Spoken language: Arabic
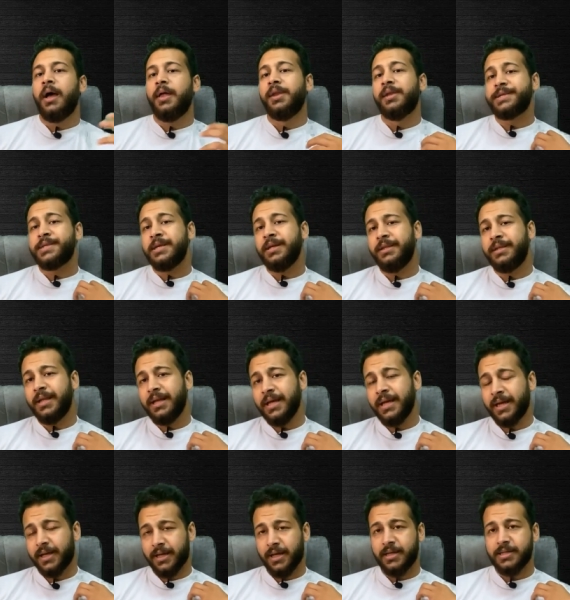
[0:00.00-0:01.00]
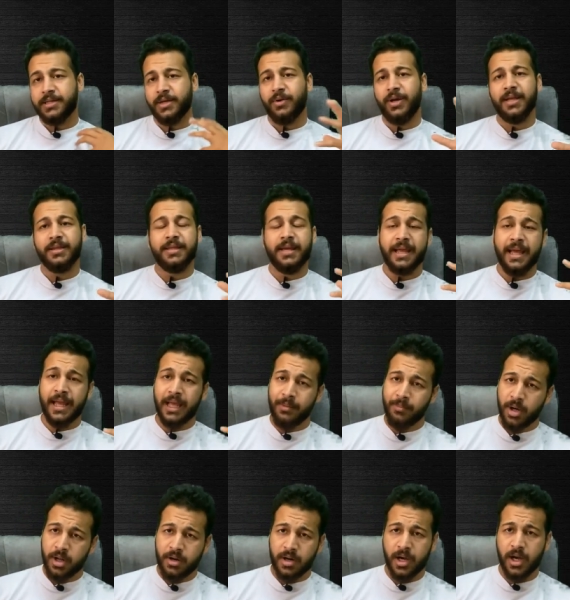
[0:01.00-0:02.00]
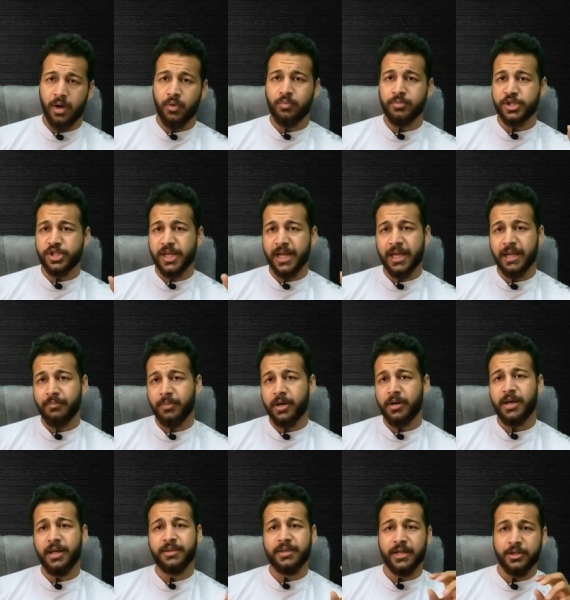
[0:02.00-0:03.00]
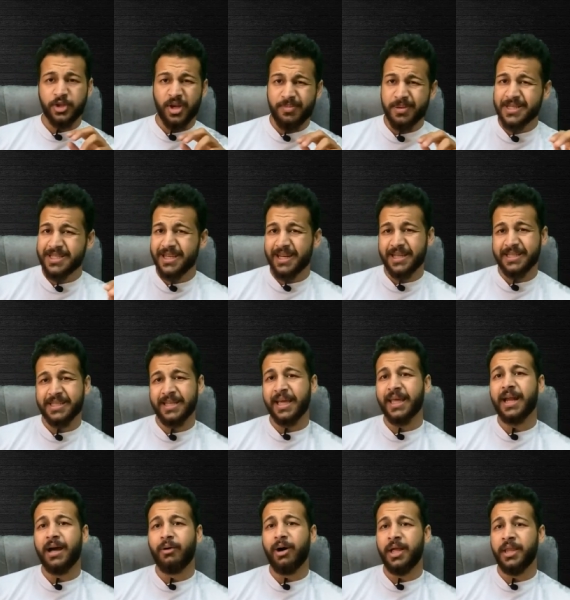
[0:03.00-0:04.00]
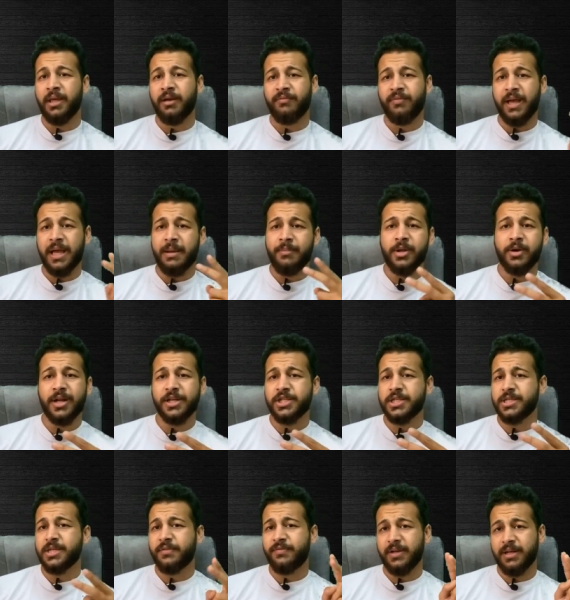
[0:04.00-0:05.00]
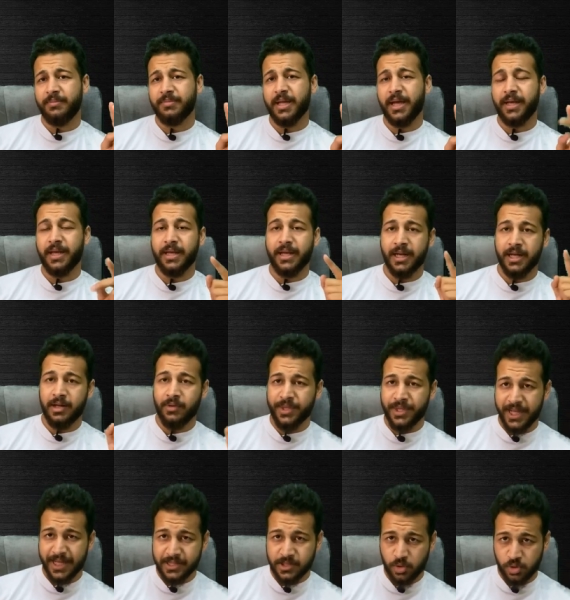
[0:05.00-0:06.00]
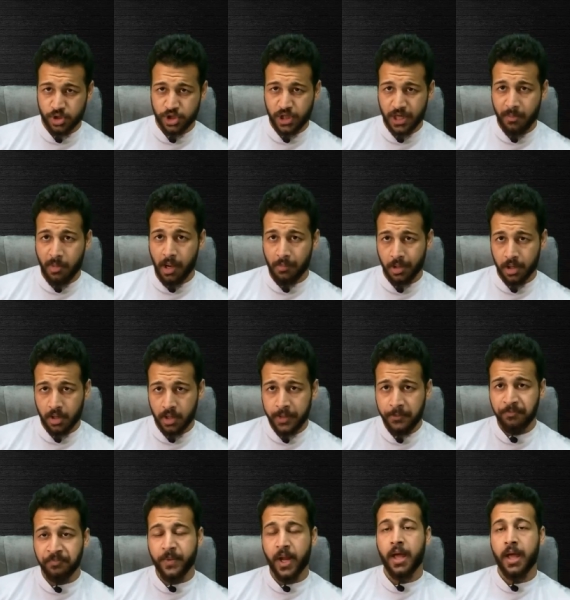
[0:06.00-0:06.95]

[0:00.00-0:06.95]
نصيحتي ليك سواء انت داخل بره او مش داخل بره انت التوبكس اللي هتذاكرها واحده فاعمل ريجستر في الامتحانين يعني لو انت عايز تخش جامعه بره